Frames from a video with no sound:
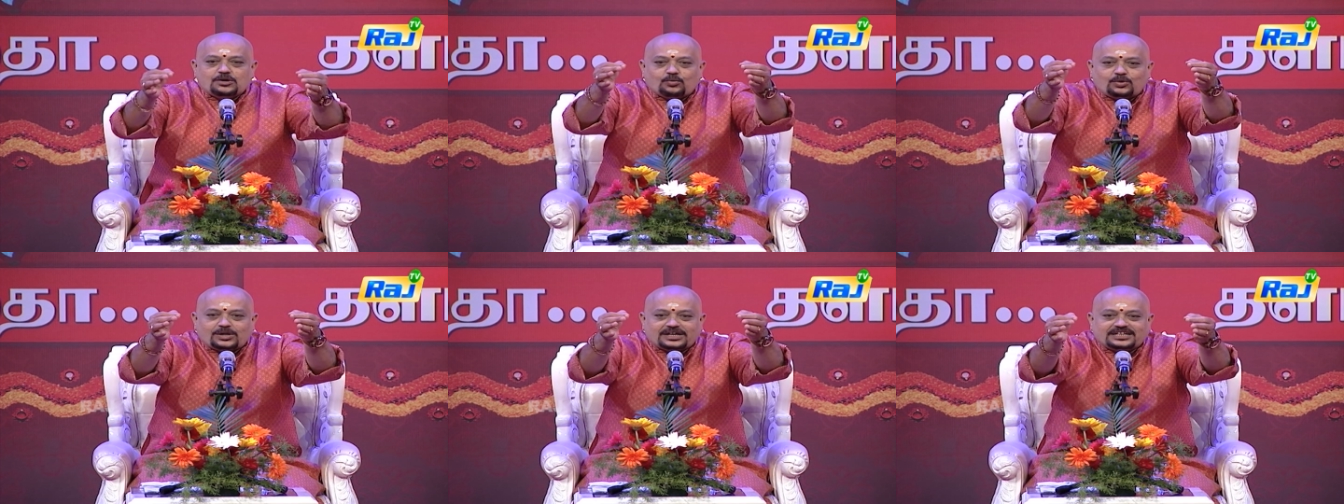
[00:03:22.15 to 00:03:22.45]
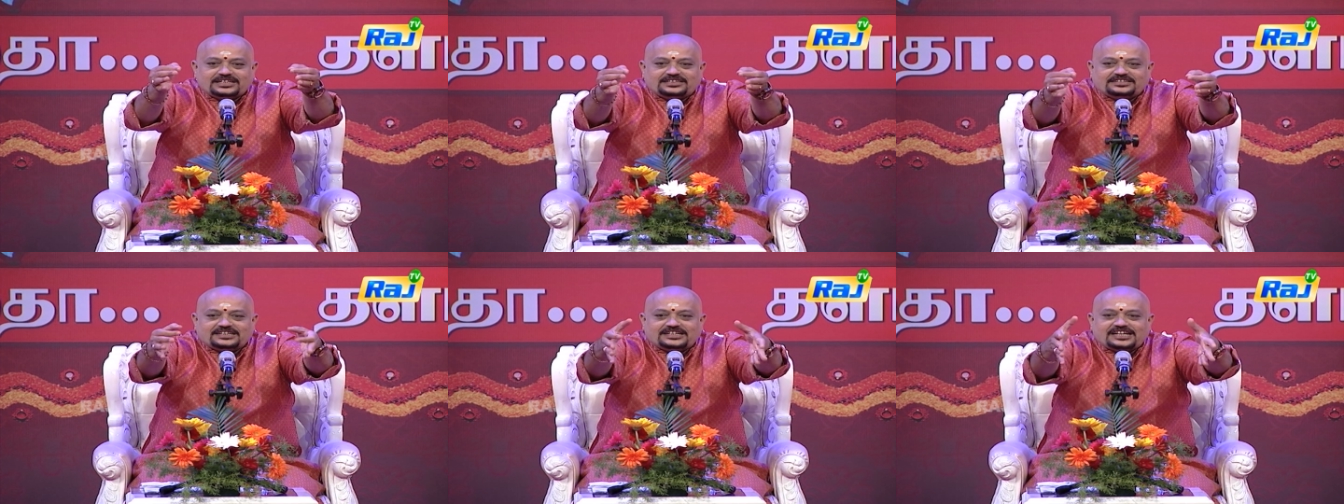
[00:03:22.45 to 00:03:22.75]

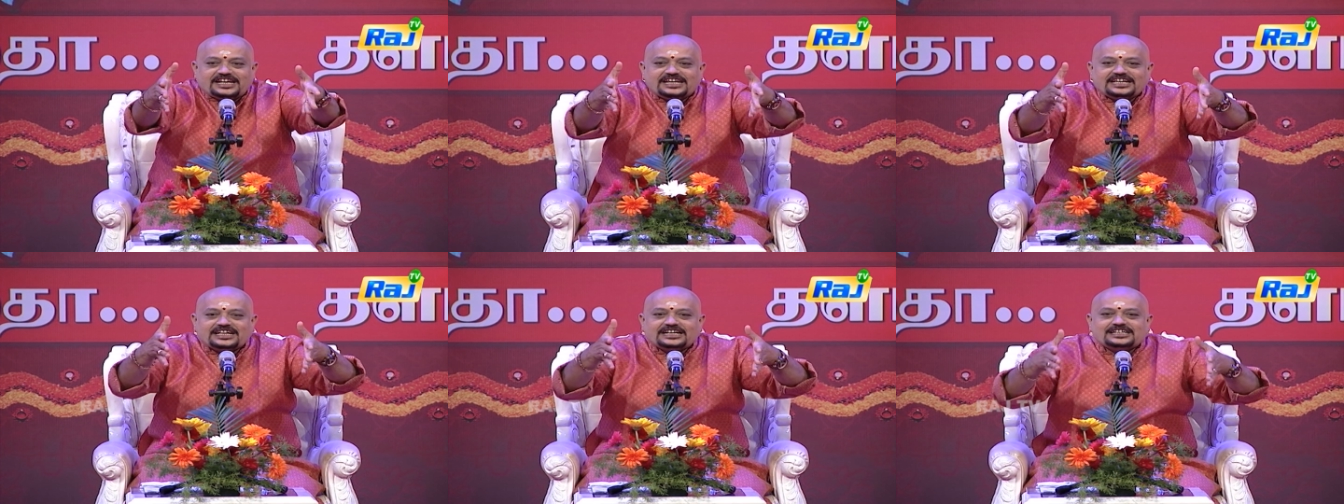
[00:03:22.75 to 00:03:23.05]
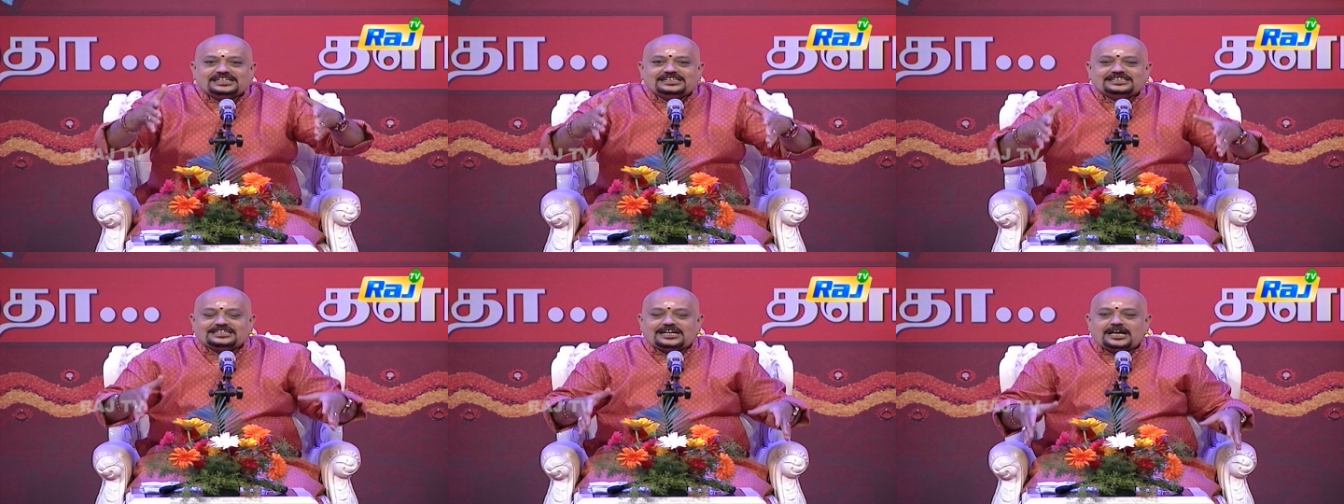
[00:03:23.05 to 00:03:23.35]
உலகத்து
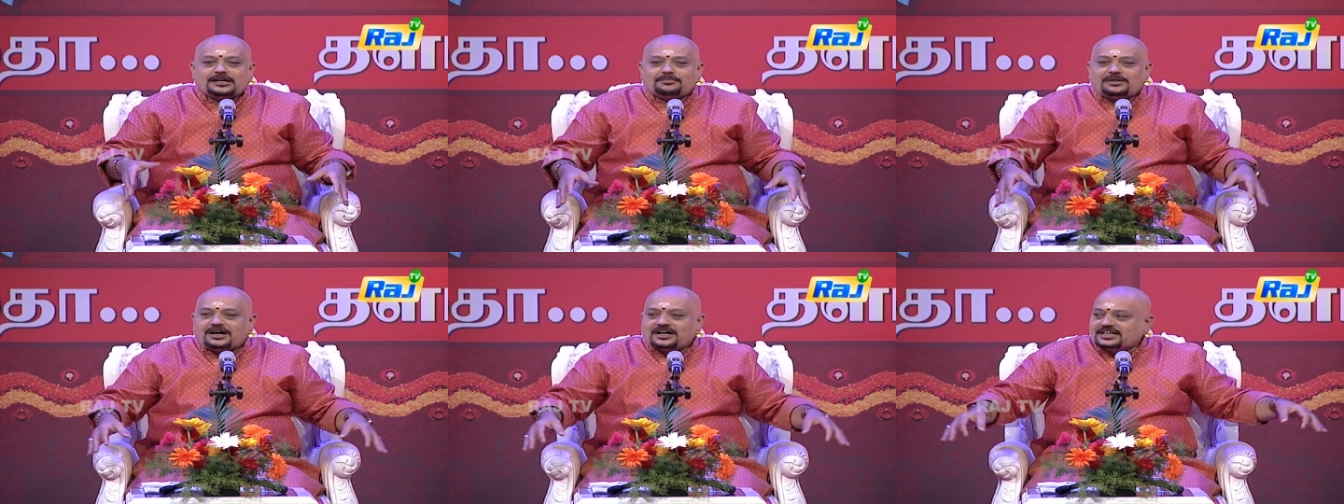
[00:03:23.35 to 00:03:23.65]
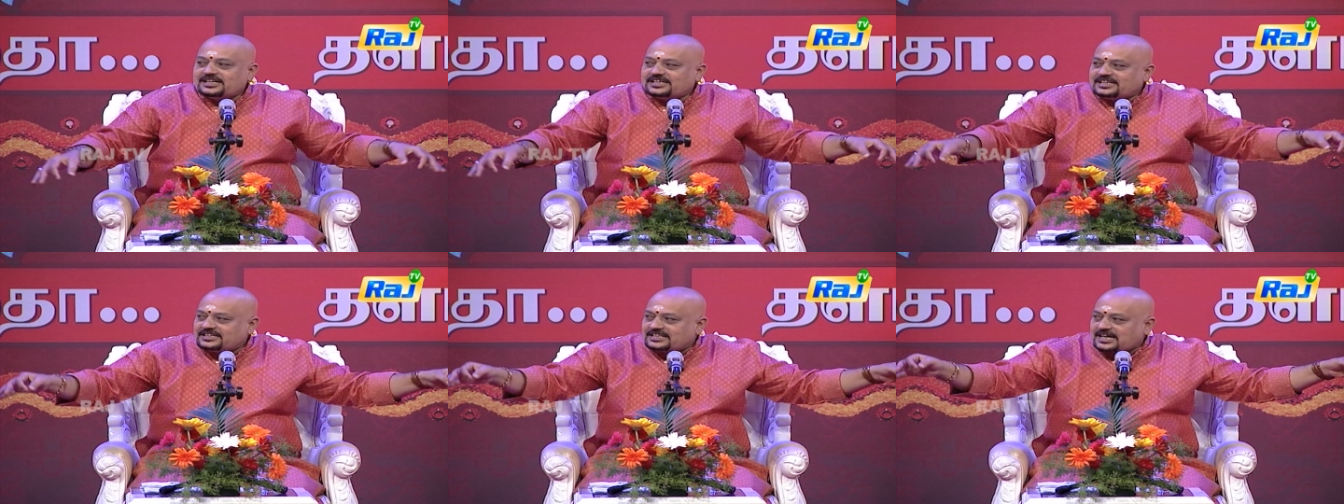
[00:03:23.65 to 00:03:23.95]
நேயர்கள்
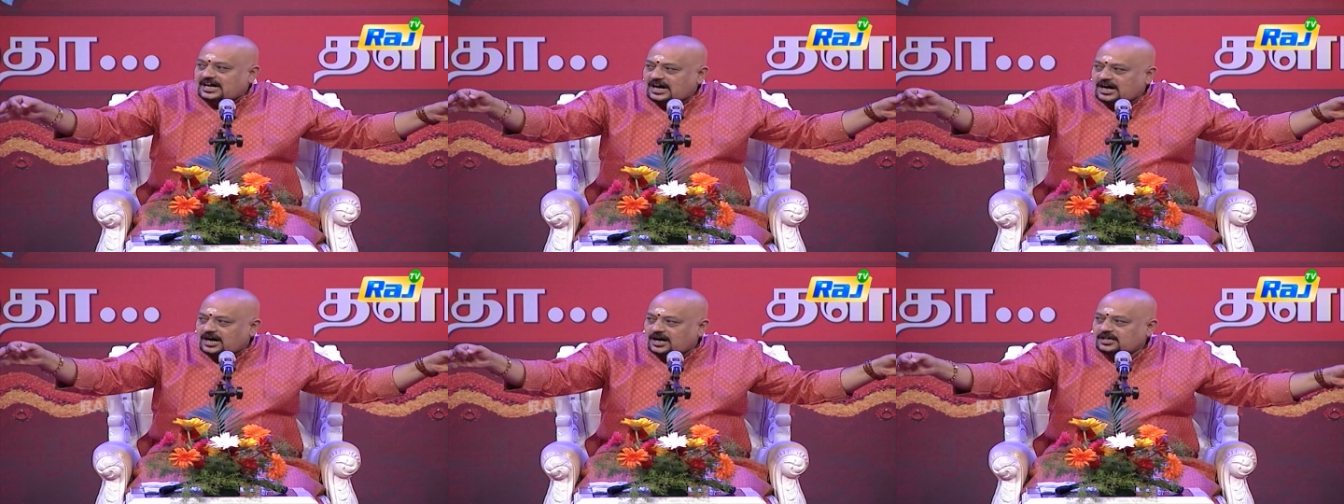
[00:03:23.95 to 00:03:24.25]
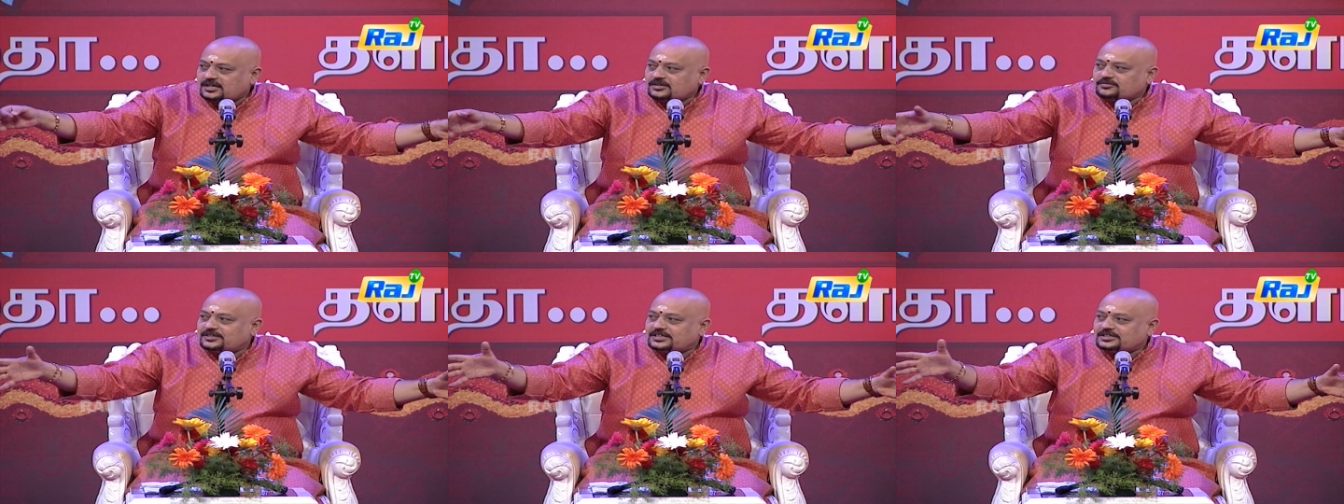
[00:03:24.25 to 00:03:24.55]
சார்பாக இந்த
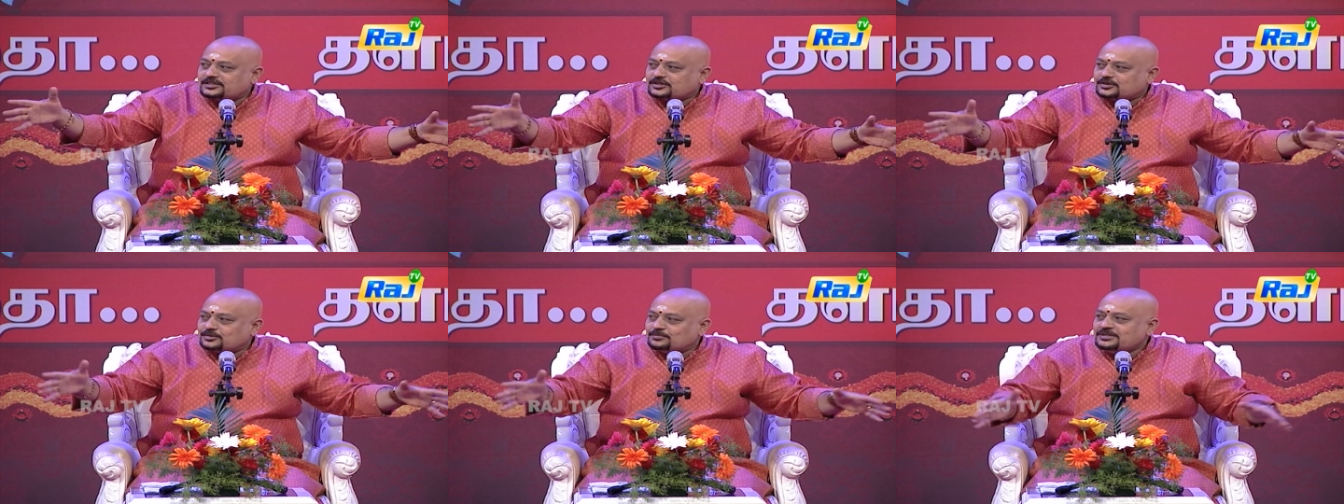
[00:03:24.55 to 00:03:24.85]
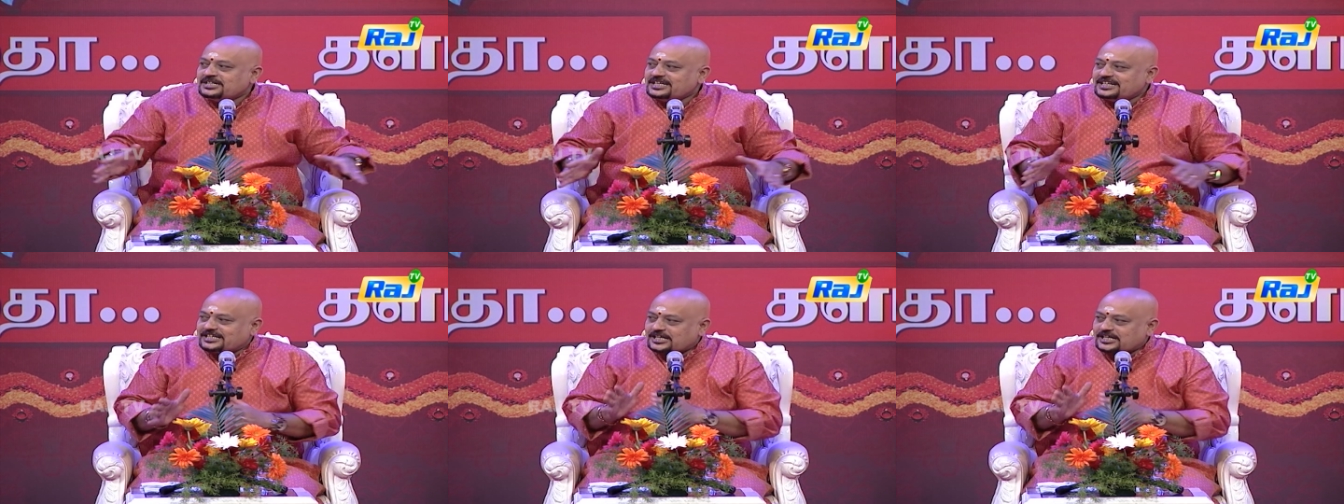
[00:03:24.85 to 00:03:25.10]
ஆறுவருக்கும்